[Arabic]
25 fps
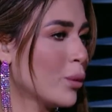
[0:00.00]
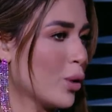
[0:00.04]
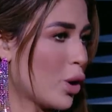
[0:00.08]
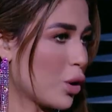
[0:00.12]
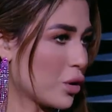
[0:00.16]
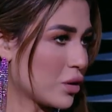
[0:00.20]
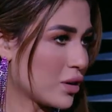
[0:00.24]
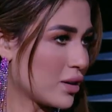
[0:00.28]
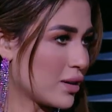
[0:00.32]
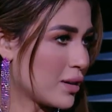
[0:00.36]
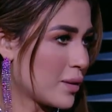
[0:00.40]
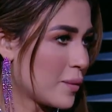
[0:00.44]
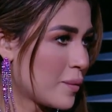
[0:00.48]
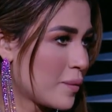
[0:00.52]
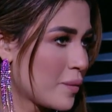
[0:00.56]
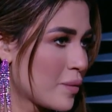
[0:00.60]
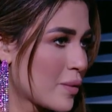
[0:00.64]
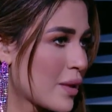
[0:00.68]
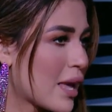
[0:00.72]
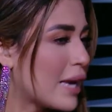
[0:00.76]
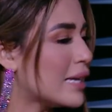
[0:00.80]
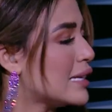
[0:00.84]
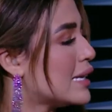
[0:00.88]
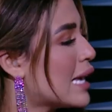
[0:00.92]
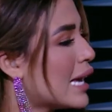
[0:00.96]
بلوجر
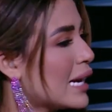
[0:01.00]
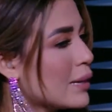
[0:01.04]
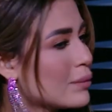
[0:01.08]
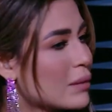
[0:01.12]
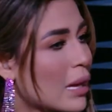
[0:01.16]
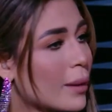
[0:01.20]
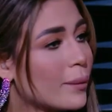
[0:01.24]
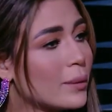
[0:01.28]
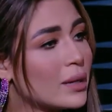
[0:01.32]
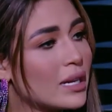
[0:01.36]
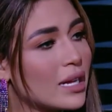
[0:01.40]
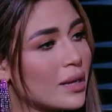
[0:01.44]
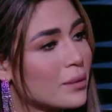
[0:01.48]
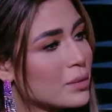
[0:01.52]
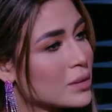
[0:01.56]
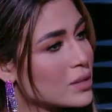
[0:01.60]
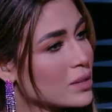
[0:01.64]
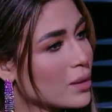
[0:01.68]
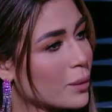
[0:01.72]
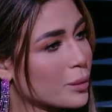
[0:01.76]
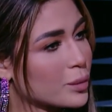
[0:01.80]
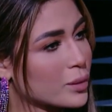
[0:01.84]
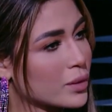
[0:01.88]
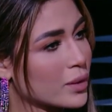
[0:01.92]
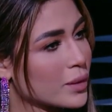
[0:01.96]
يعني بتعملي آه. ايه
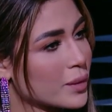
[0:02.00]
بالظبط